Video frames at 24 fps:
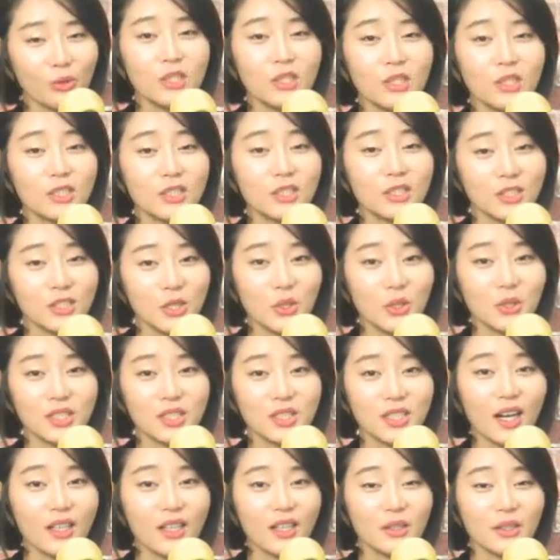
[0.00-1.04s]
스쳐
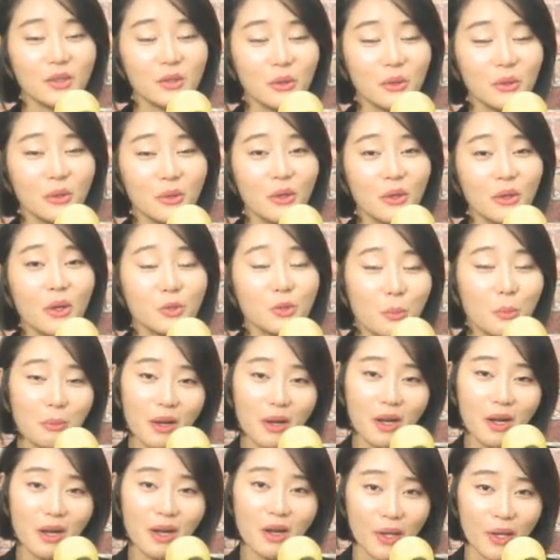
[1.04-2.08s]
지나갔던
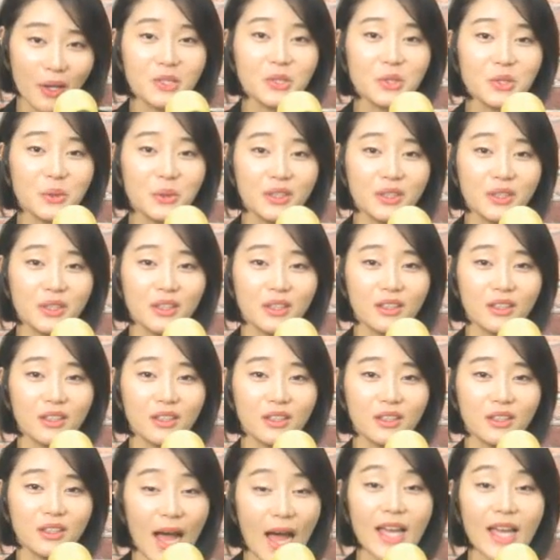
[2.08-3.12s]
정말 완전
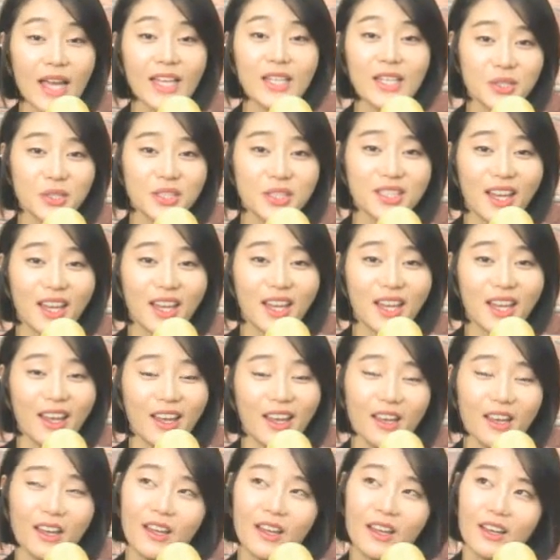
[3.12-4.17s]
아이였을
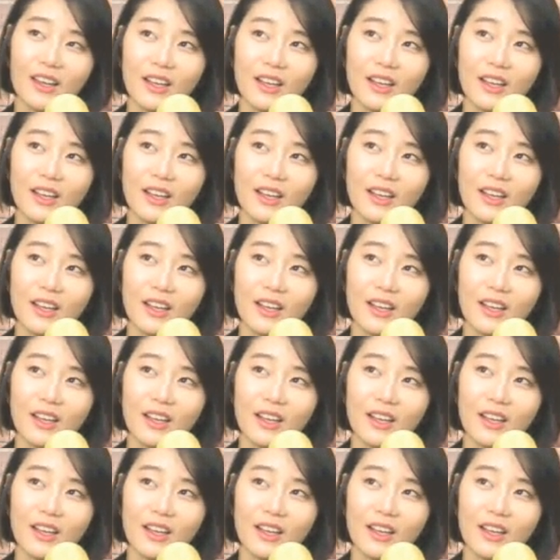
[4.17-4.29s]
때